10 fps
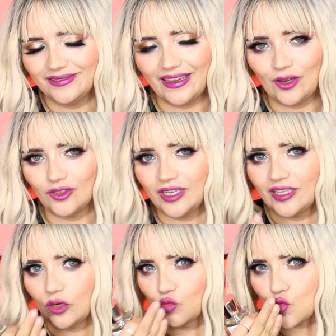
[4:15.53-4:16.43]
Qué cosa
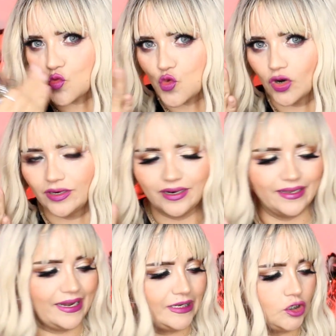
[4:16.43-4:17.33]
tan
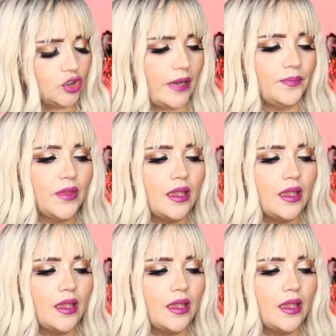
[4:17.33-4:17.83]
deliciosa.